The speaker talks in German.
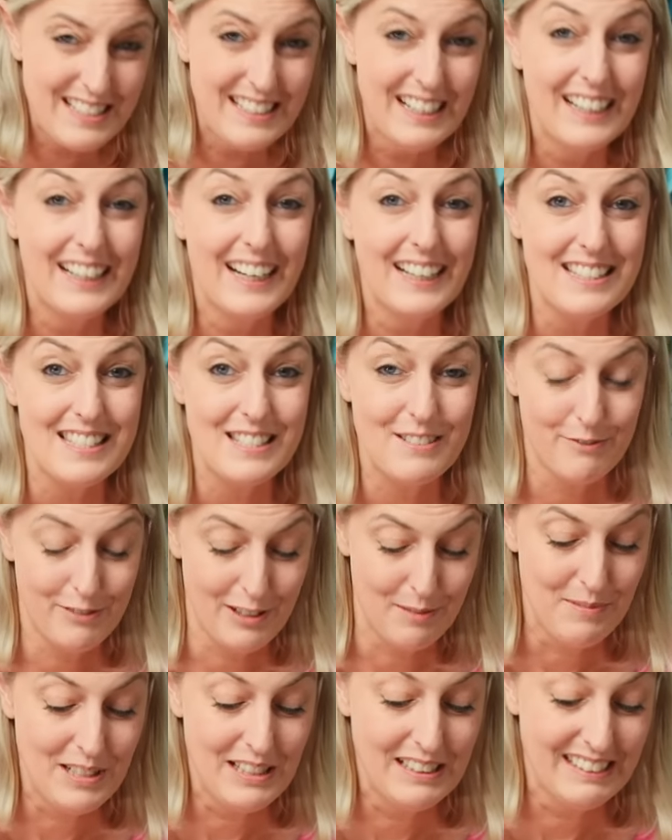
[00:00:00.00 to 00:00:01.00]
in der ganzen
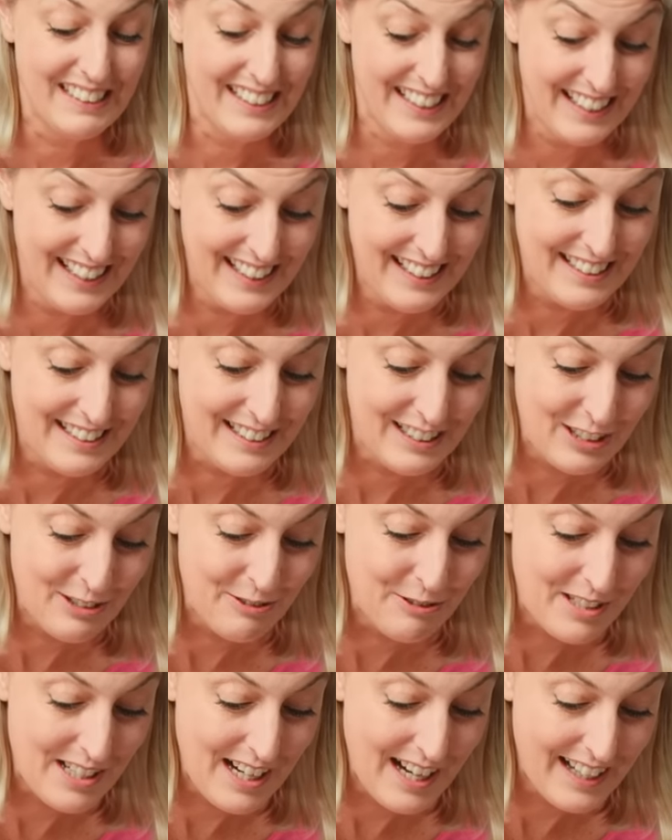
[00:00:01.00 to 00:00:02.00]
Familie richtig
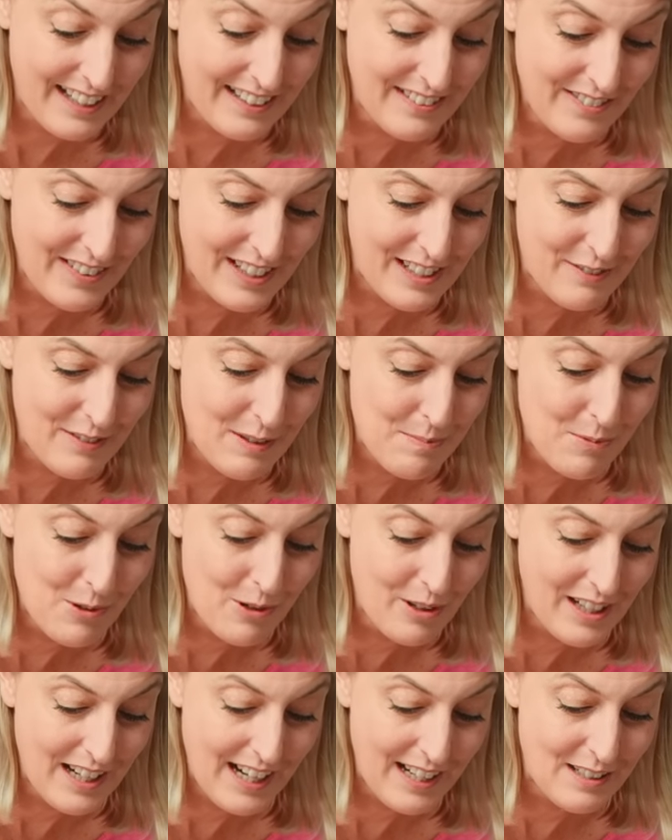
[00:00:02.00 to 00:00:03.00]
gut an, weil wir
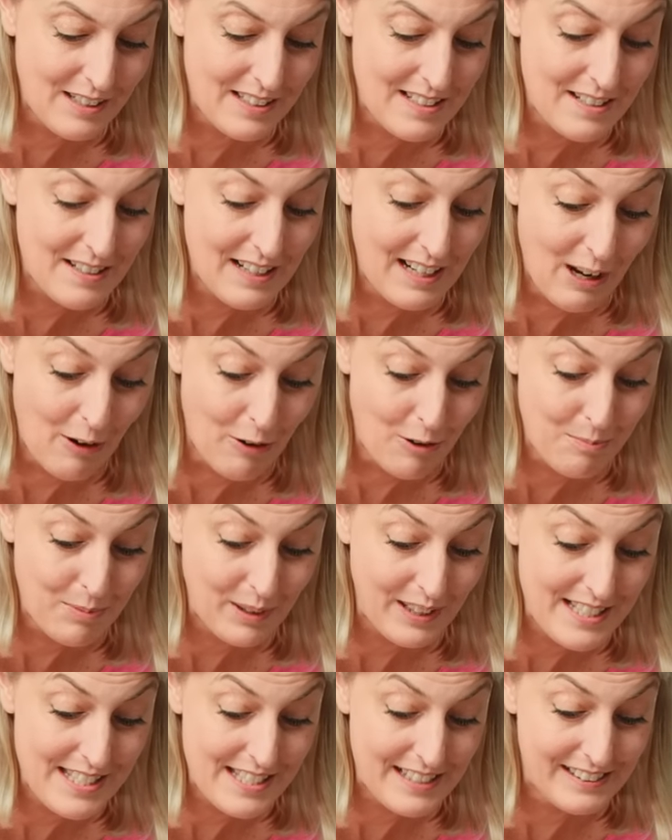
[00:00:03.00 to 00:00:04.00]
mögen alle
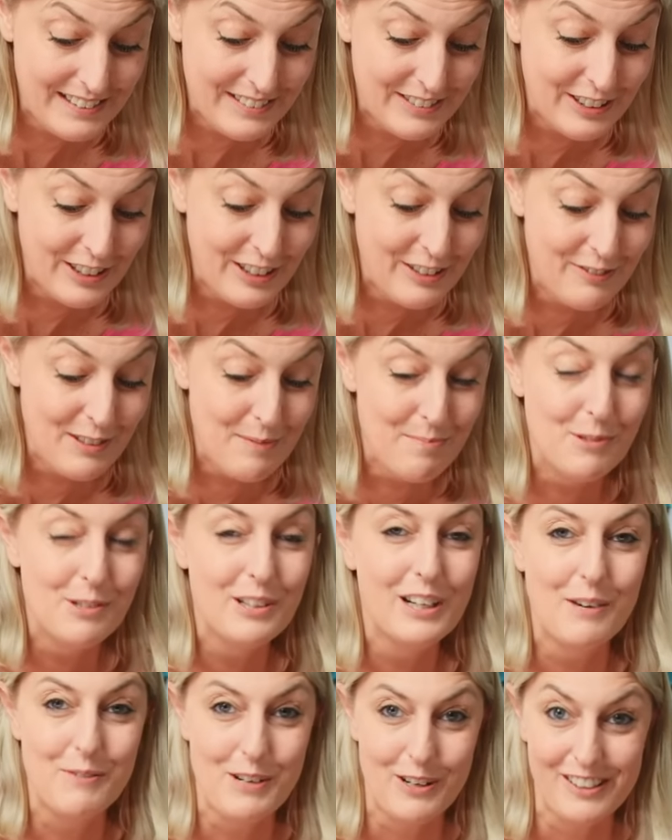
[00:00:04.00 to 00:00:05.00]
Laugenbrezeln und wir
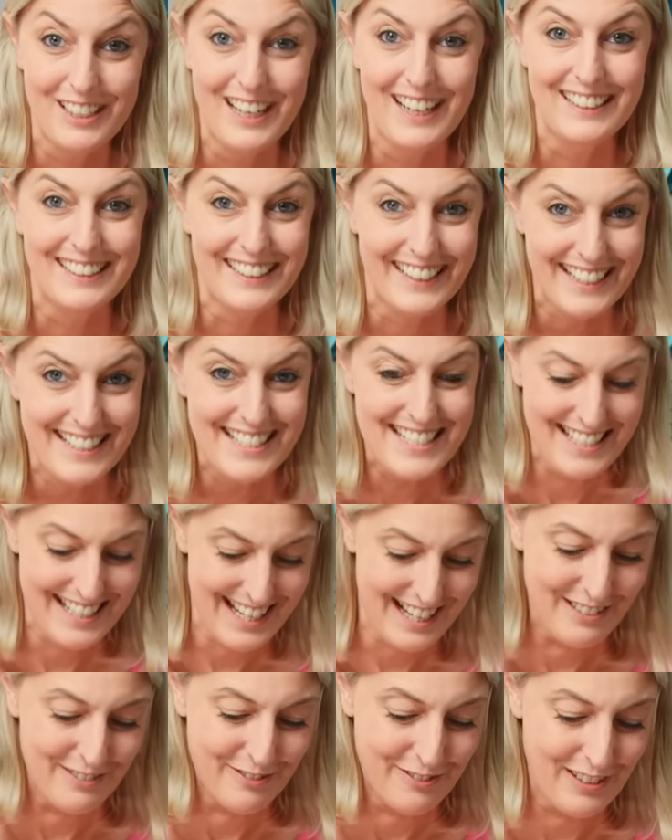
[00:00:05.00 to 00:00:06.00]
mögen aber auch alle richtig
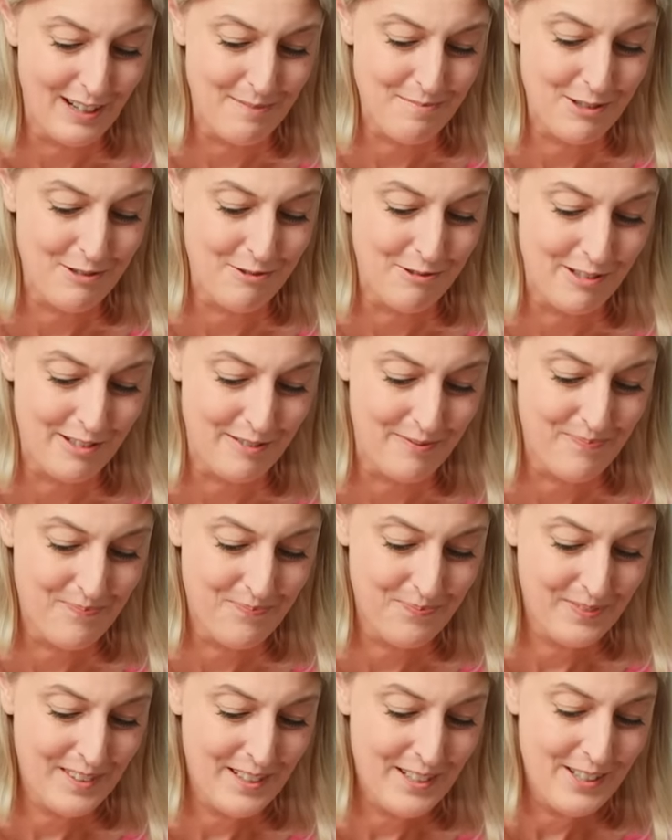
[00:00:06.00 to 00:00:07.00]
gerne Flammkuchen.
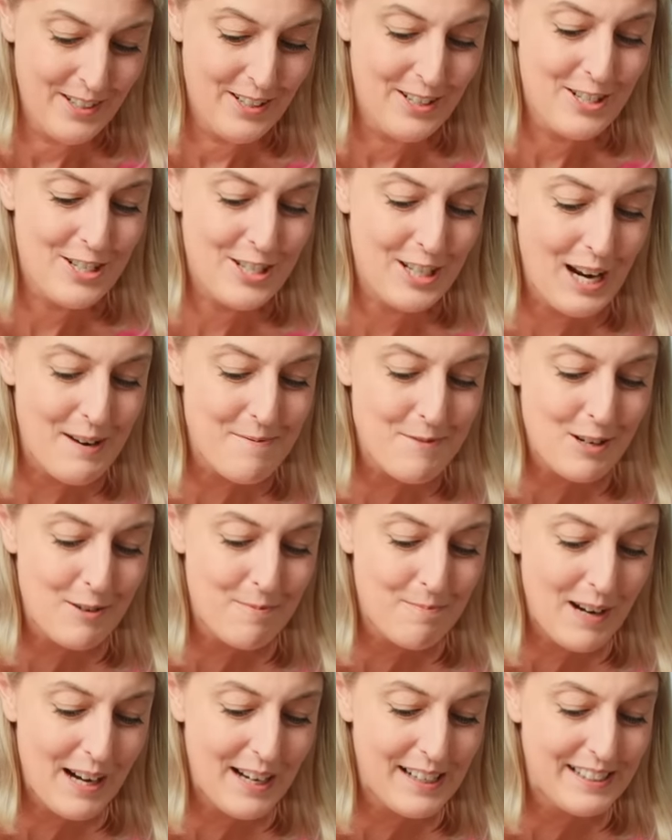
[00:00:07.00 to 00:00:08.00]
Schreib doch
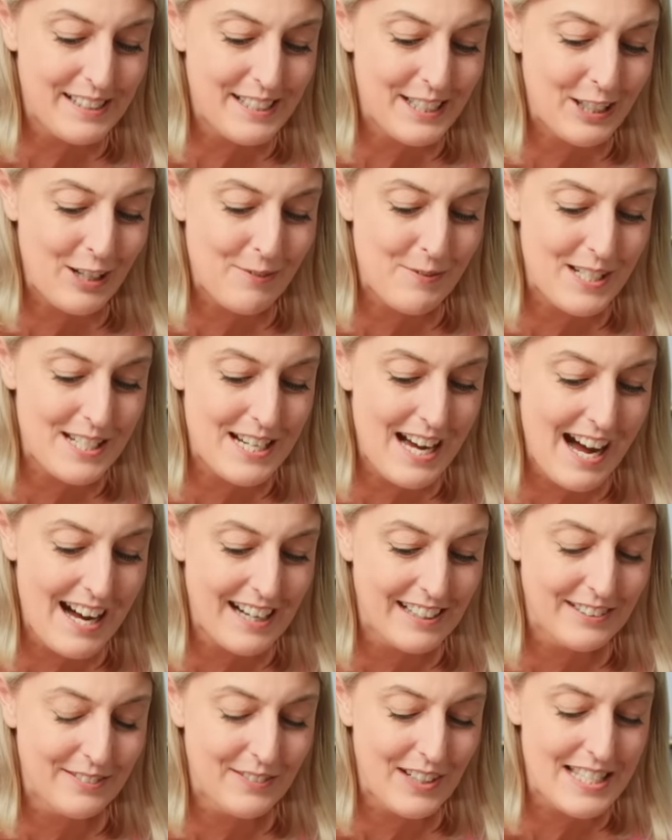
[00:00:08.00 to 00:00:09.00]
mal in die
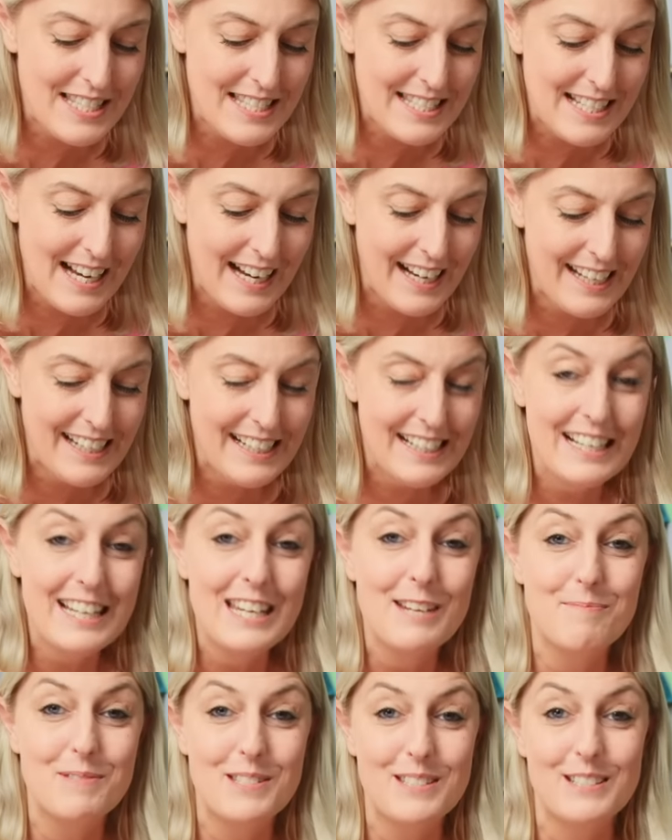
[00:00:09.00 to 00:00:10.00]
Kommentare, was dein
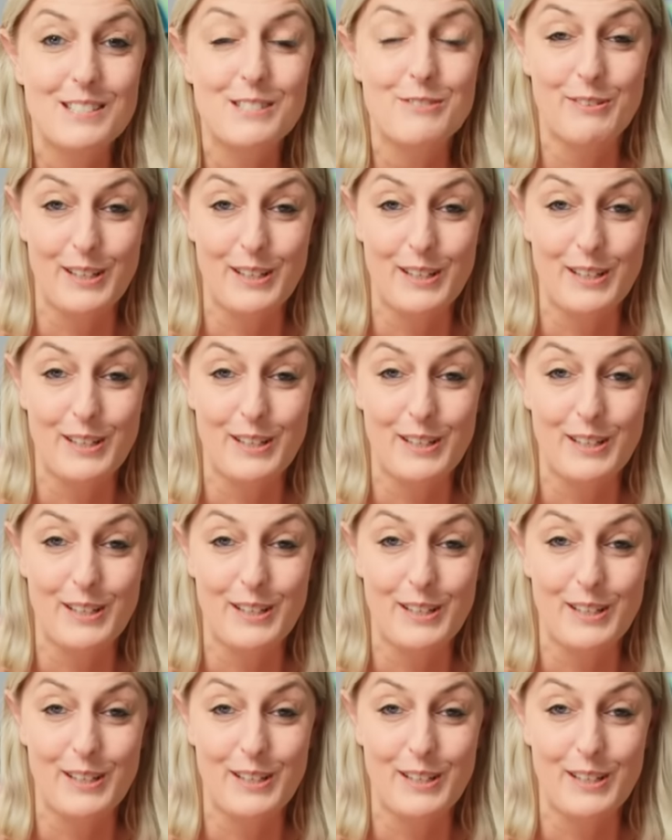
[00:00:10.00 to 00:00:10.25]
liebstes